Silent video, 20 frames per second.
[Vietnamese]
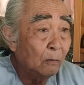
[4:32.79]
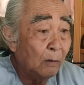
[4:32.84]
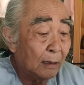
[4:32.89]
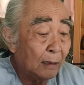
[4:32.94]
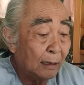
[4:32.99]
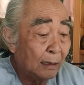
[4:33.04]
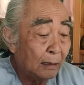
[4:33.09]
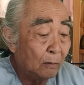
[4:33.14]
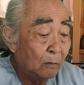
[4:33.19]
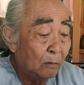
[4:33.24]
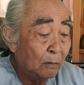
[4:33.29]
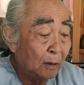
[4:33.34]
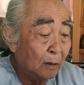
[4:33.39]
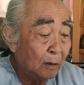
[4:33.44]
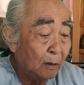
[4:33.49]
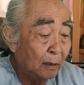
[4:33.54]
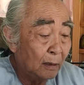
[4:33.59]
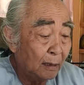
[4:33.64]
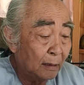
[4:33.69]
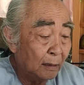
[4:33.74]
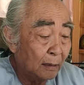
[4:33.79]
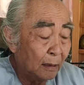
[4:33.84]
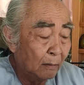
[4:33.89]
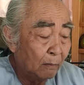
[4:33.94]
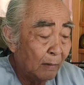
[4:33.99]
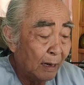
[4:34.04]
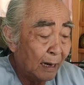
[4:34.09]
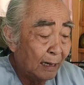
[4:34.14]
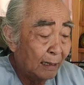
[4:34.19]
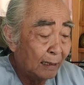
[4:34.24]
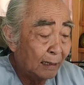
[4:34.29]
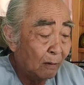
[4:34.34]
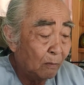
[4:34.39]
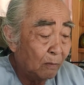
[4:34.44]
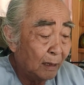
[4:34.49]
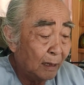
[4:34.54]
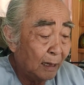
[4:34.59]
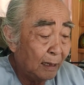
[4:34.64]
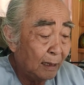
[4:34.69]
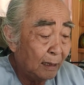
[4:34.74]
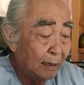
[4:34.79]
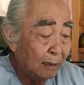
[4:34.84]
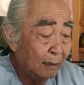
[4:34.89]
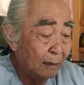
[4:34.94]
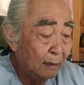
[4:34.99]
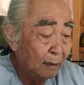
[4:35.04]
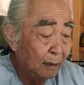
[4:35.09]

hoặc là chúng tôi trình bày trong cái